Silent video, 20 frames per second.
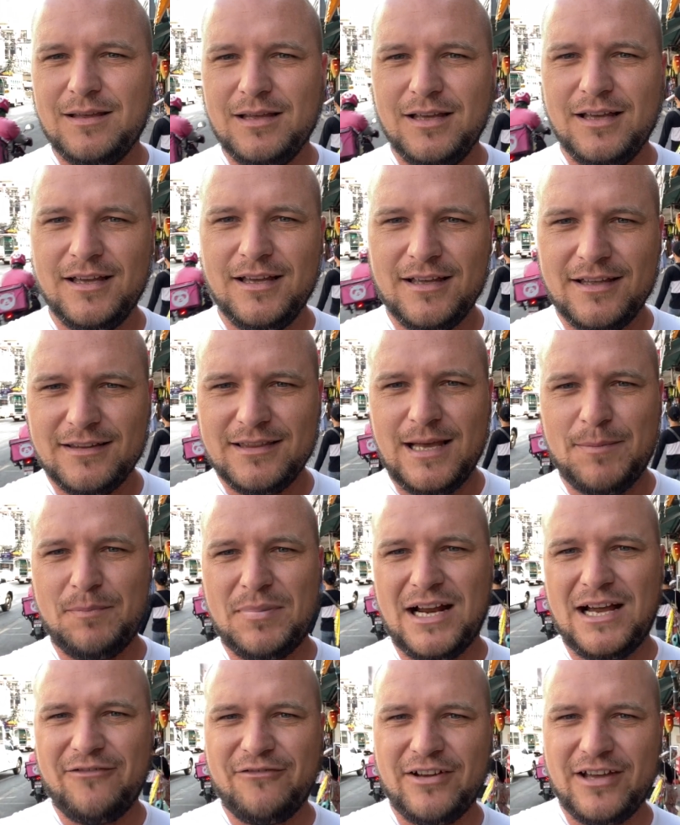E,
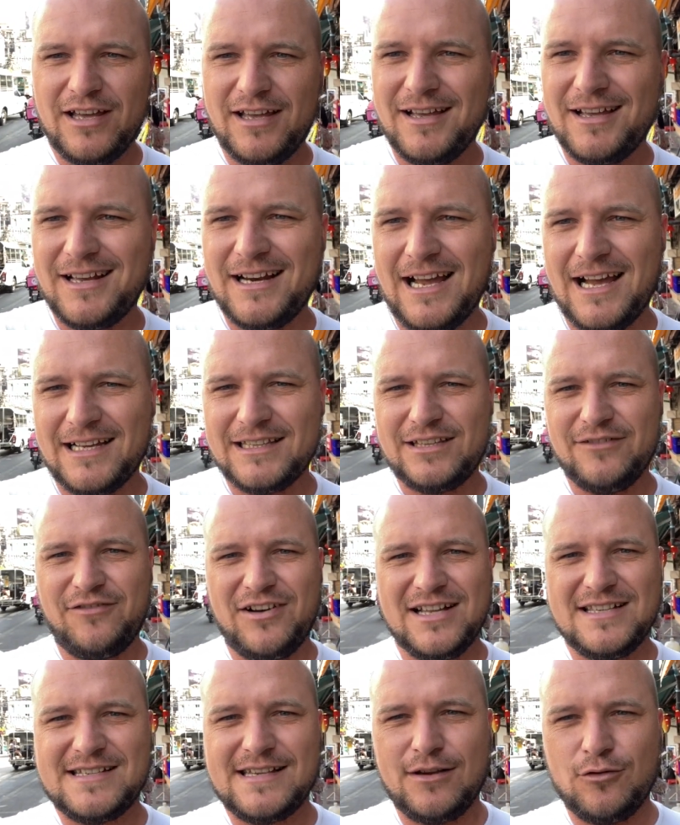naprawę,
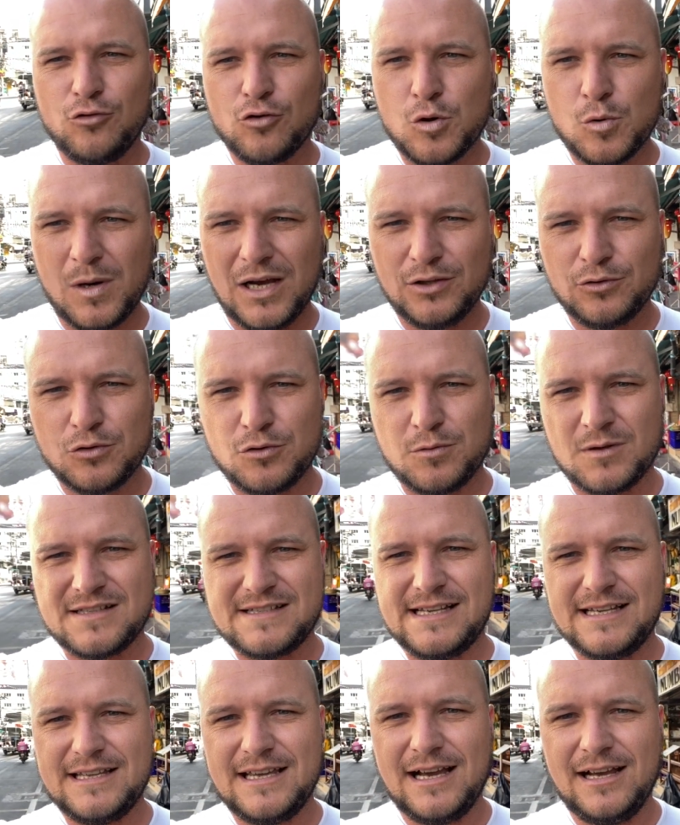reaktywację układu
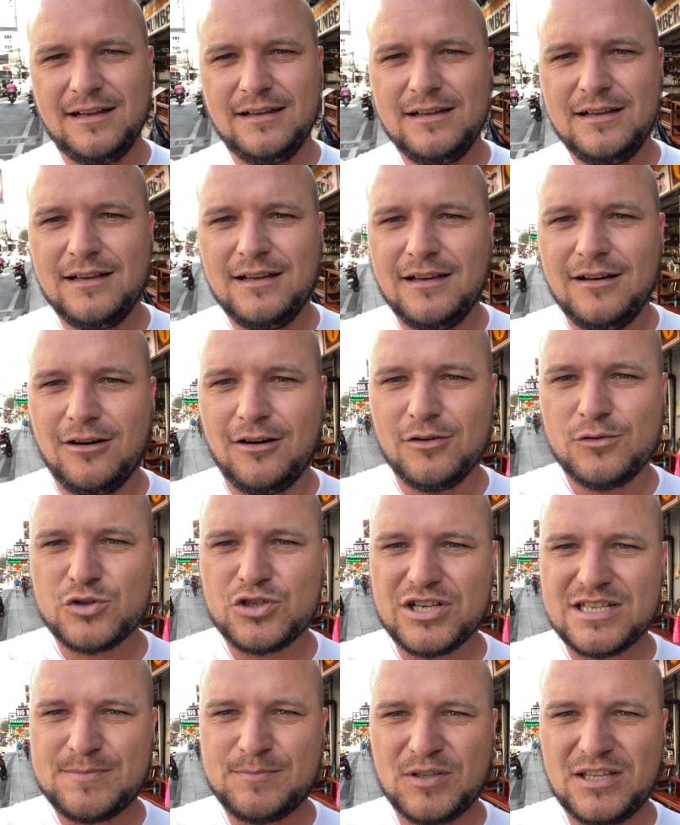chłodzenia. O,
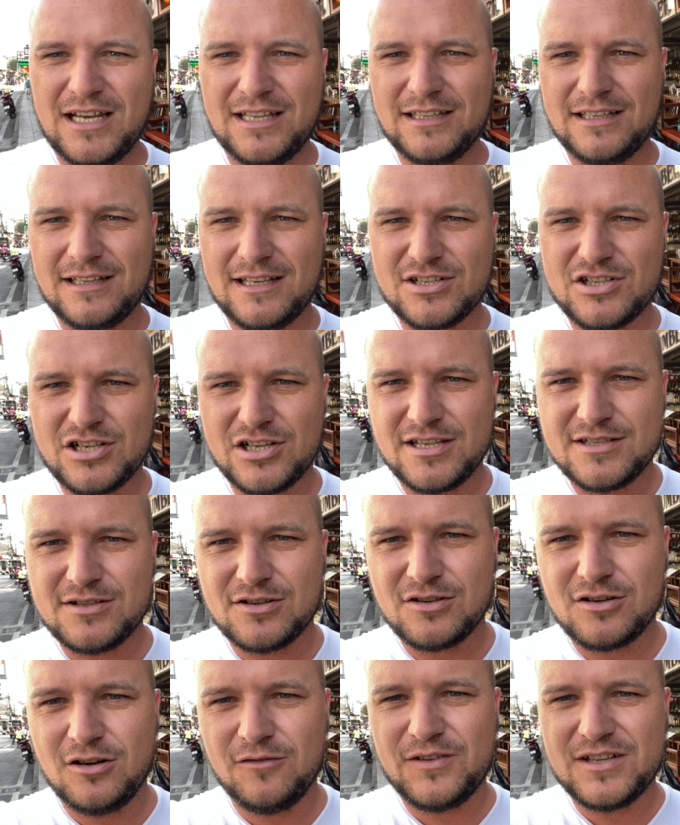już jest podane nasze
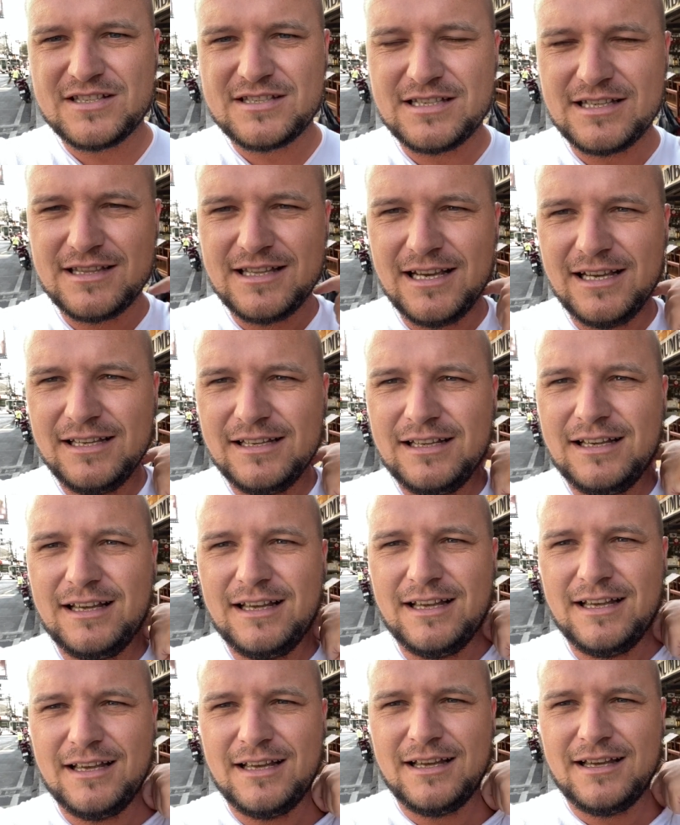jedzonko, więc idę,
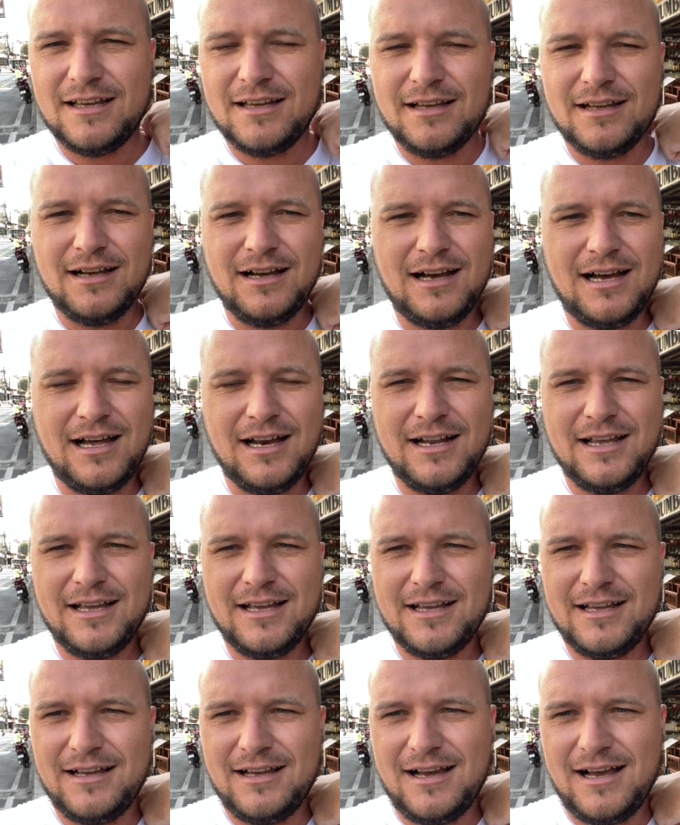e,
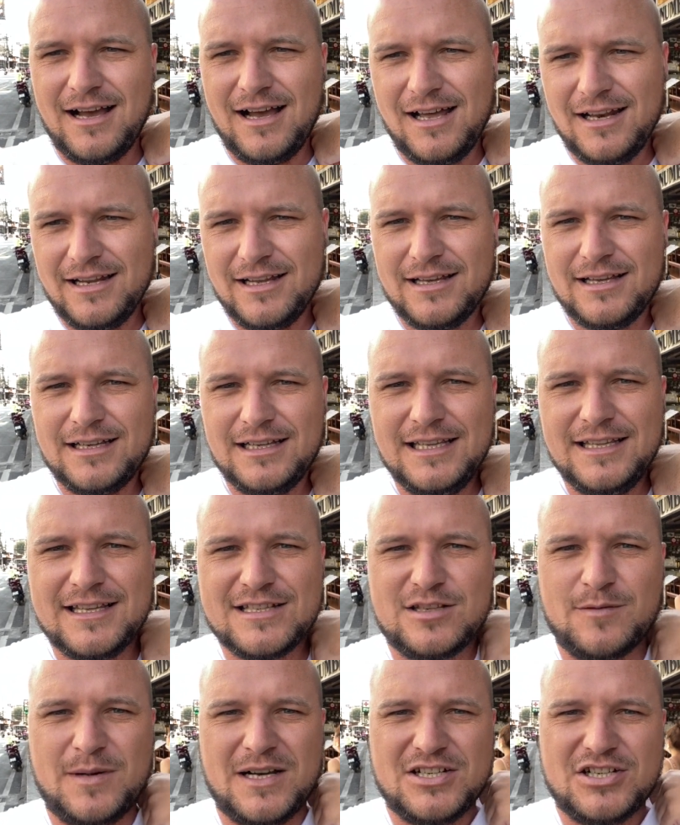ale, ale
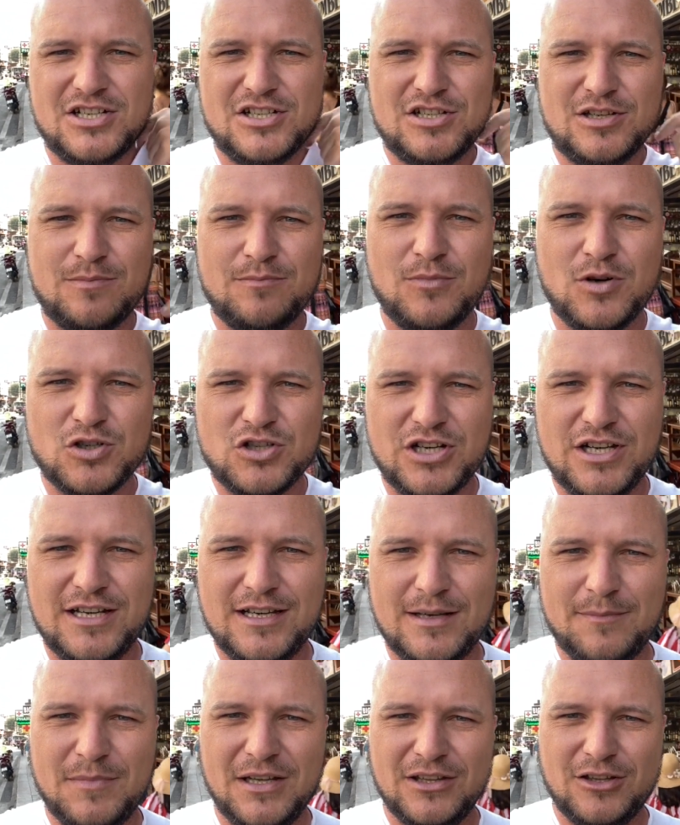idę zobaczyć,
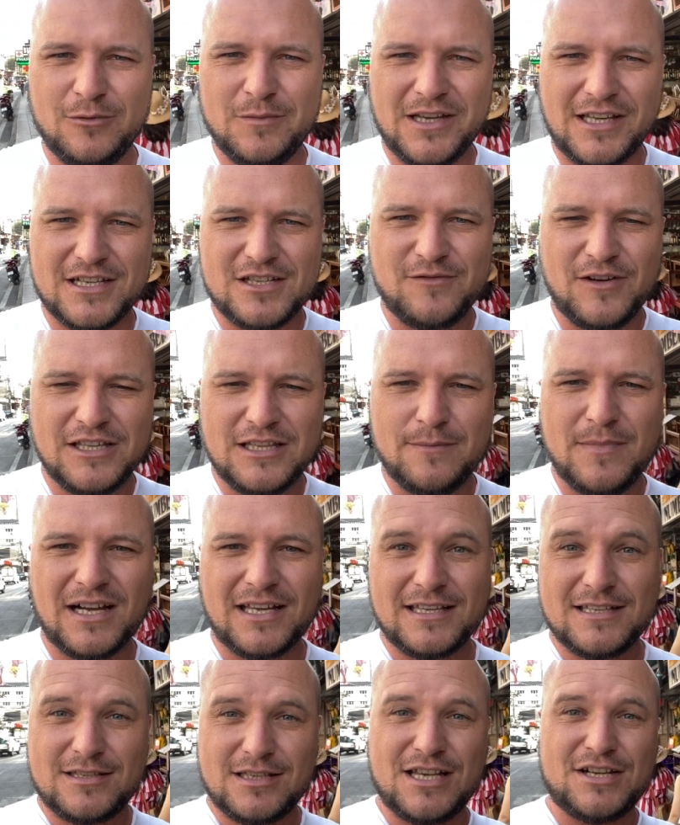może będą jakieś fajne
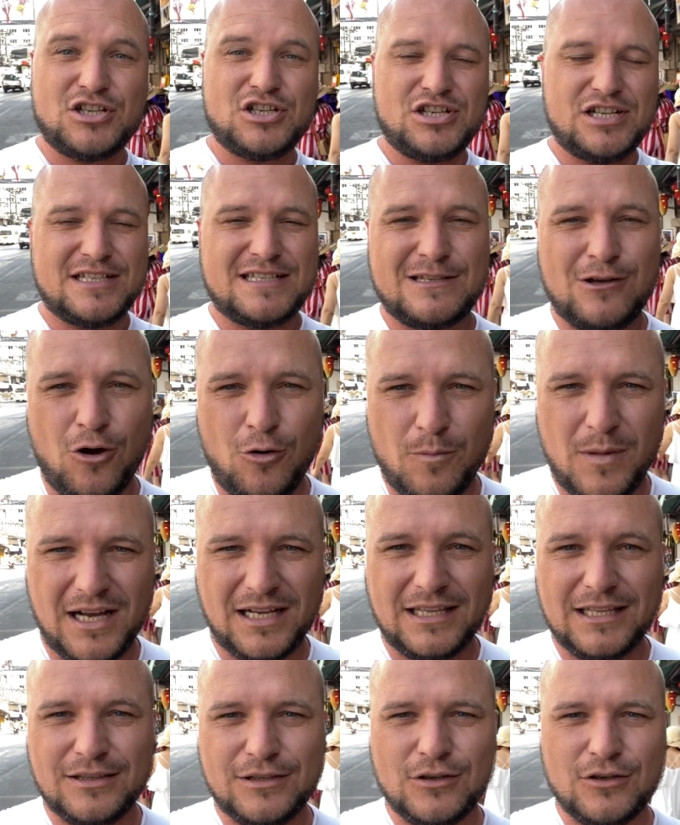maki. znaczy się są
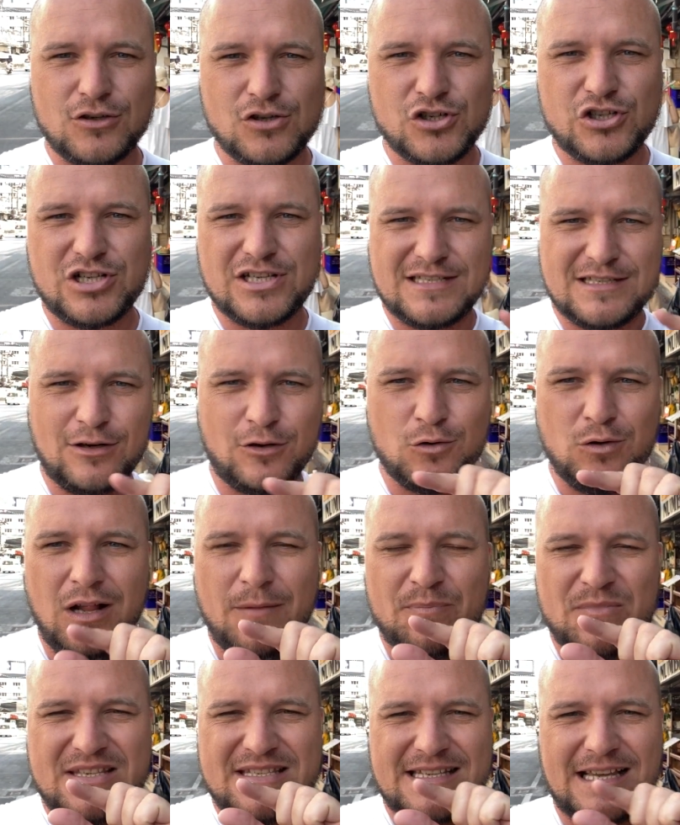maki, tylko że są
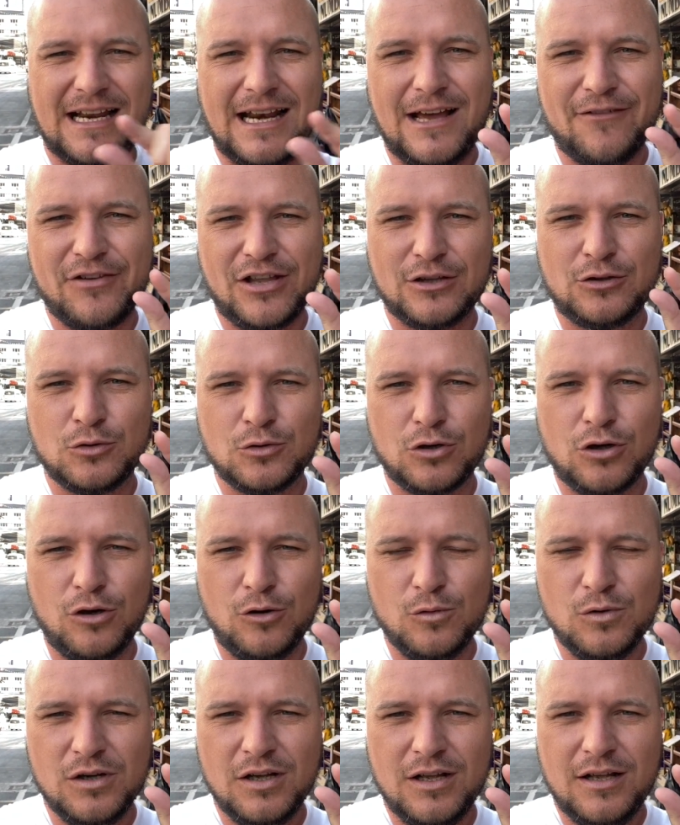z klawiaturą,
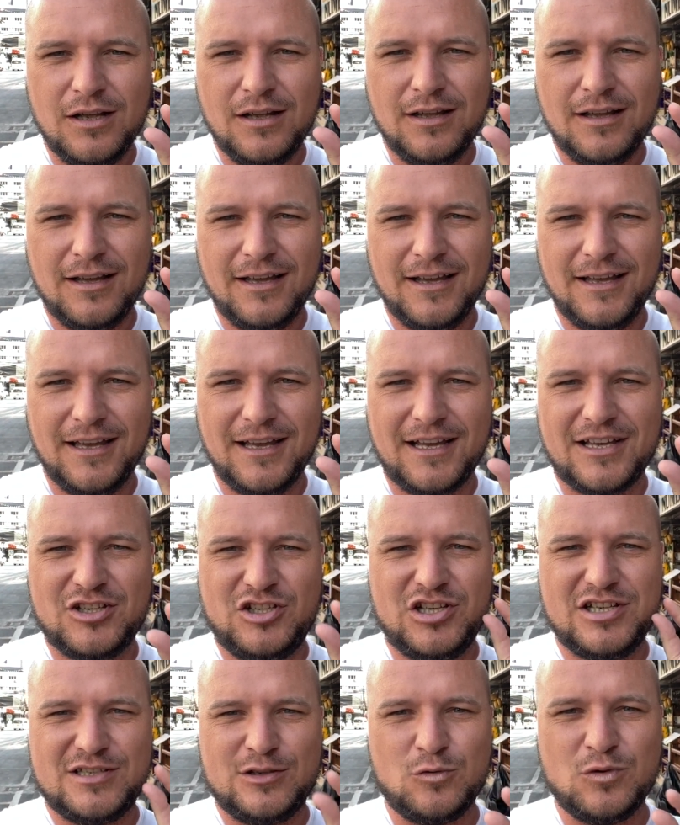e,
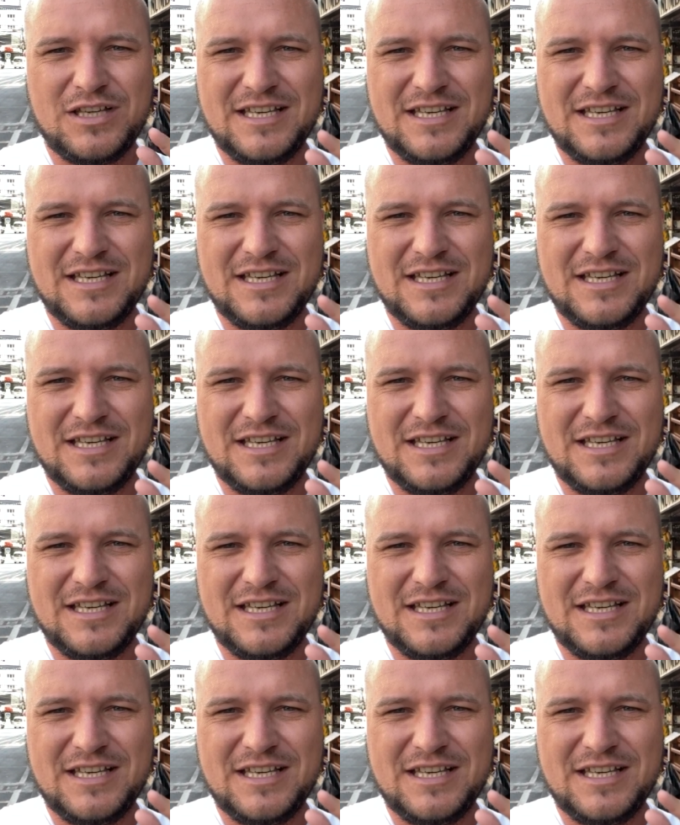gdzie są